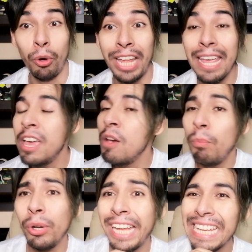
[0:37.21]
¿Por qué?
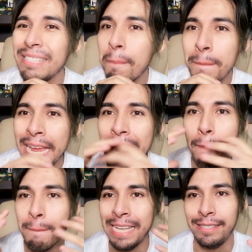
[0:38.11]
Porque es
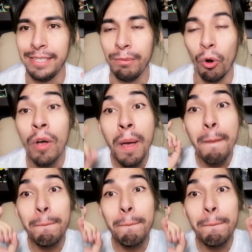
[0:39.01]
mega masivo.